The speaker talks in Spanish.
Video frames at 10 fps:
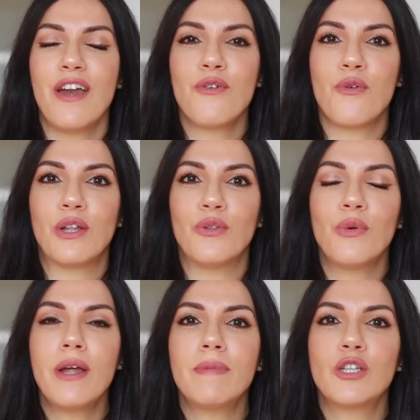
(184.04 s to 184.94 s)
claro, cuando
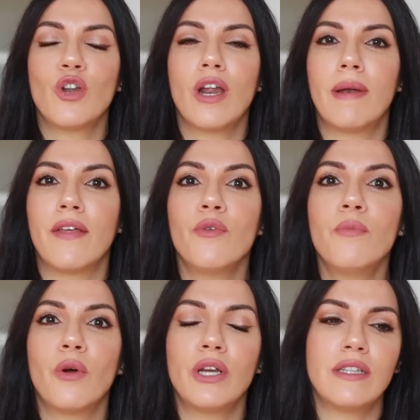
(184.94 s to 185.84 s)
una persona habla de
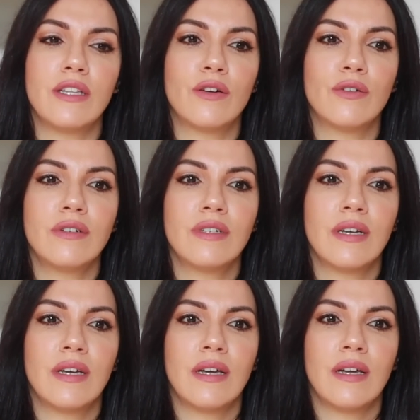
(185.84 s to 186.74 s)
un político,
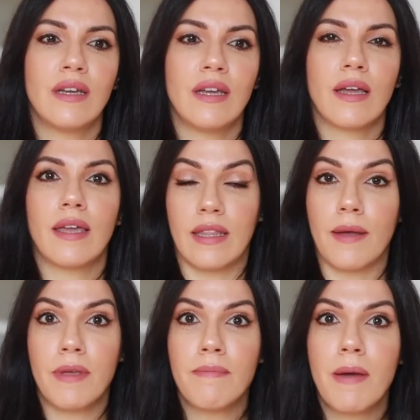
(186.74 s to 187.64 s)
que
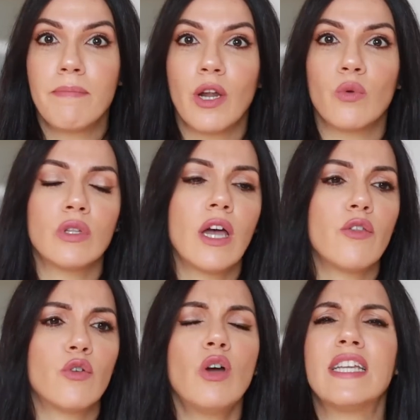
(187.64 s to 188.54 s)
también me han
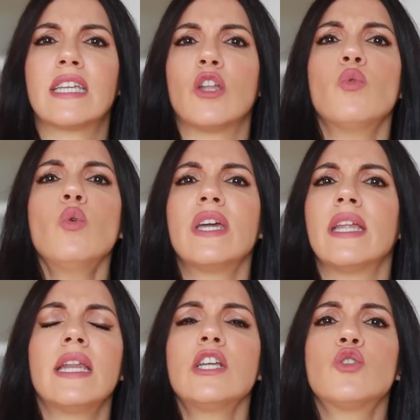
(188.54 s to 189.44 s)
preguntado, ¿no? Es que tú,
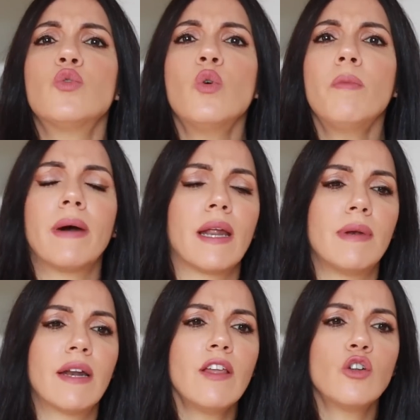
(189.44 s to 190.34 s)
¿quién eres tú para
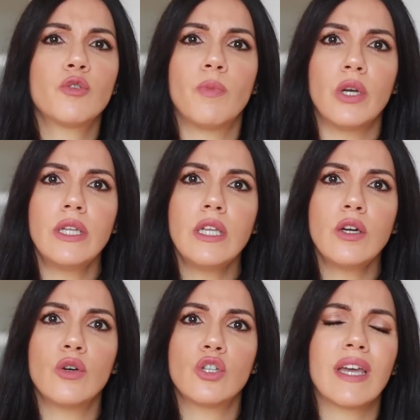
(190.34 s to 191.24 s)
hablar de los
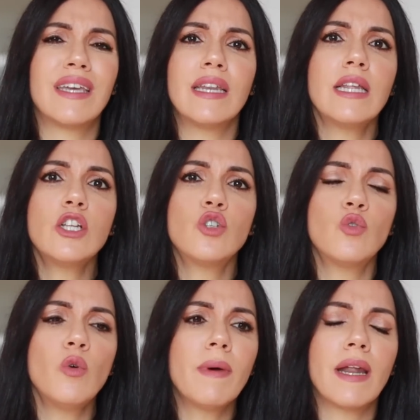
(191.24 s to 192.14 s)
políticos? ¿Quién eres
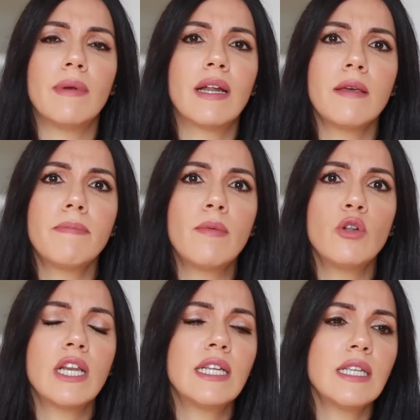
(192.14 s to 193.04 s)
tú para hablar de
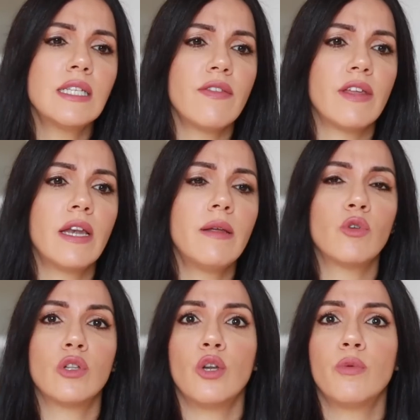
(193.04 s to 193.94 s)
Pablo Iglesias y de Irene
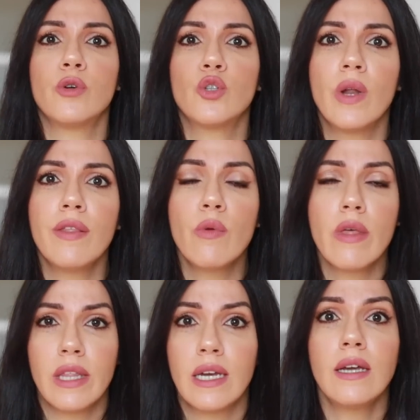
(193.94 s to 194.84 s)
Montero? Pues una
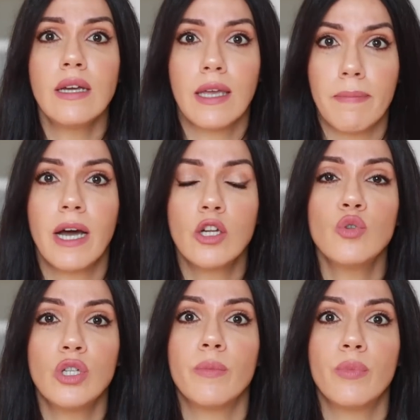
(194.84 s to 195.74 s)
ciudadana que paga
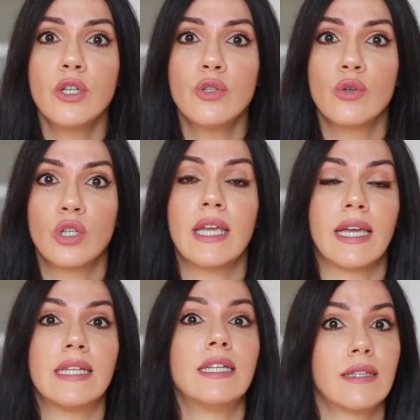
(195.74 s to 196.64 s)
sus impuestos y
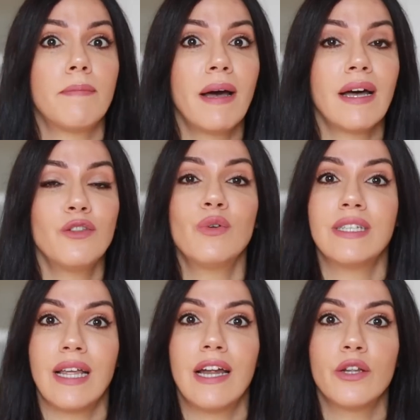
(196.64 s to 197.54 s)
que le está pagando el
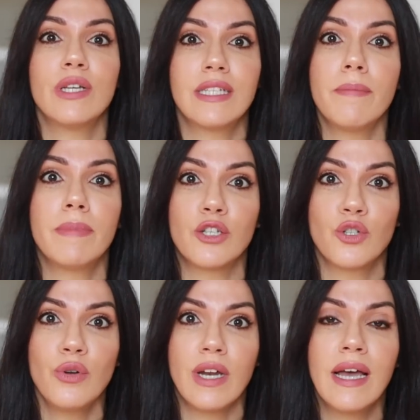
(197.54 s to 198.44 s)
salario a esa
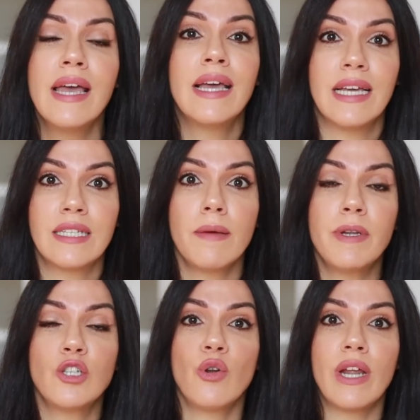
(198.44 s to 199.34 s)
persona, esa
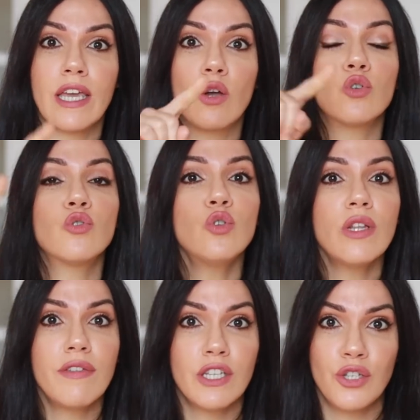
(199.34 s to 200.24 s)
persona que con sus
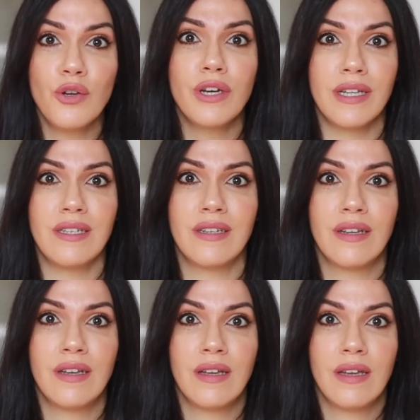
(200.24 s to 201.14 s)
decisiones
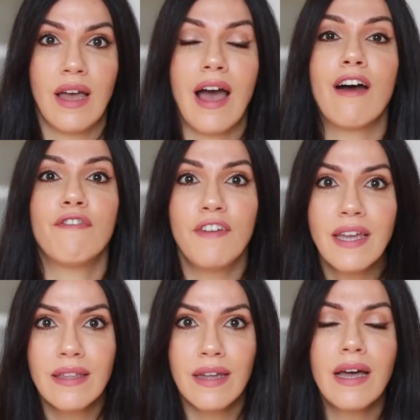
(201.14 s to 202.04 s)

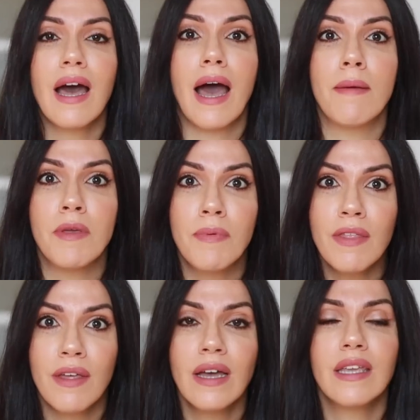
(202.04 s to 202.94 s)
afecta a mi
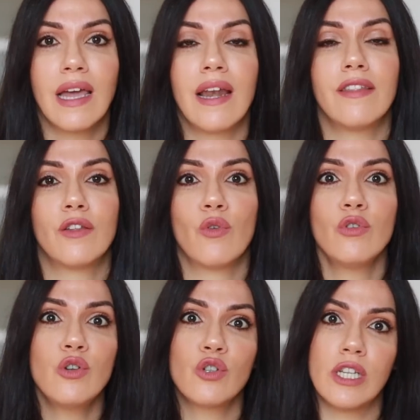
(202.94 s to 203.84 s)
vida y a la de
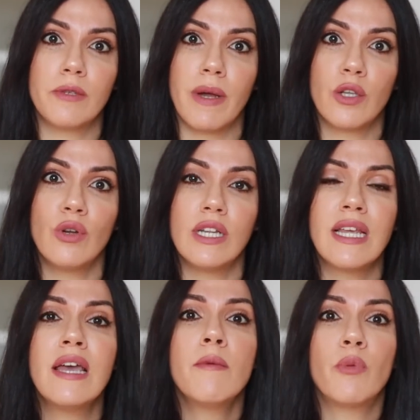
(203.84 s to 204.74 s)
todos los
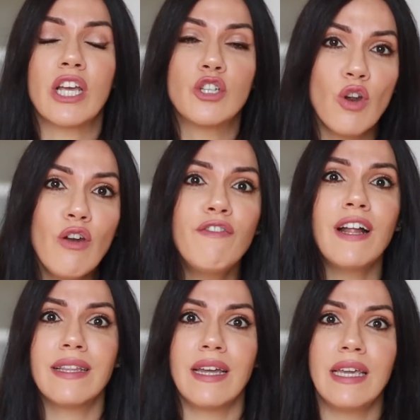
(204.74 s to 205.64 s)
españoles, porque solo
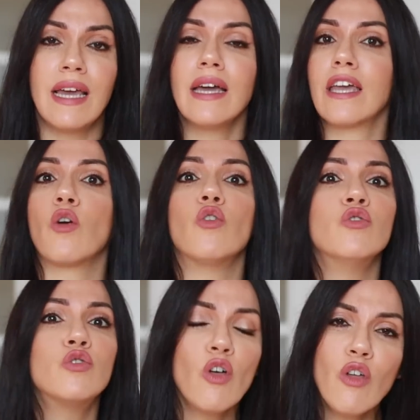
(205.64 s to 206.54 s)
faltaría que
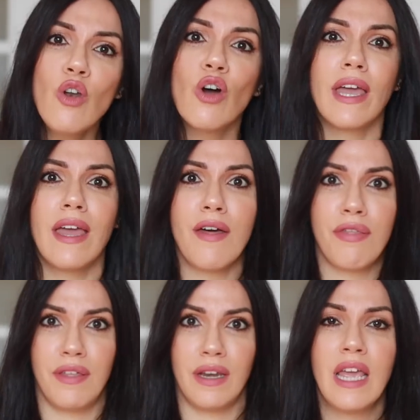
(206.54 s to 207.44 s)
con todo lo que
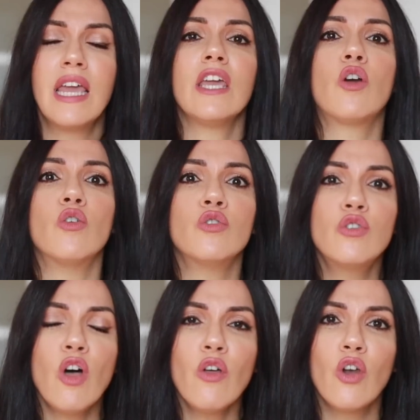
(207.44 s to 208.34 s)
hacen y
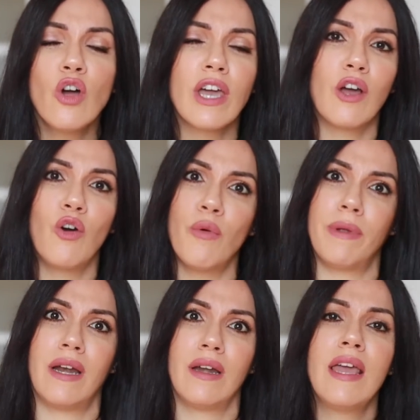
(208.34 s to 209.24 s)
con todo lo que
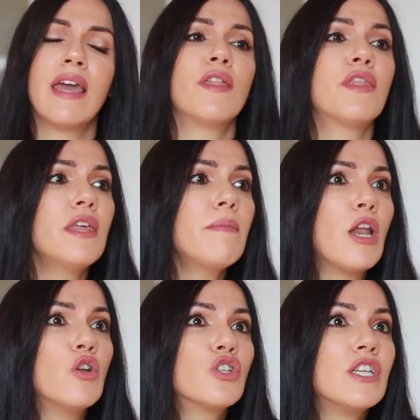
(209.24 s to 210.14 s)
cobran,
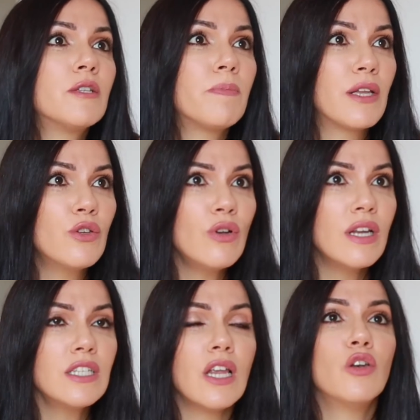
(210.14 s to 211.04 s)
encima los
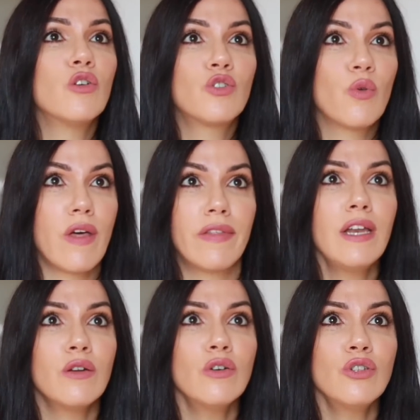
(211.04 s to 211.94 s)
españoles, los
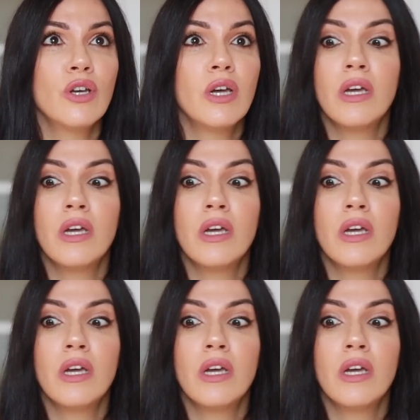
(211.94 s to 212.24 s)
ciudadanos,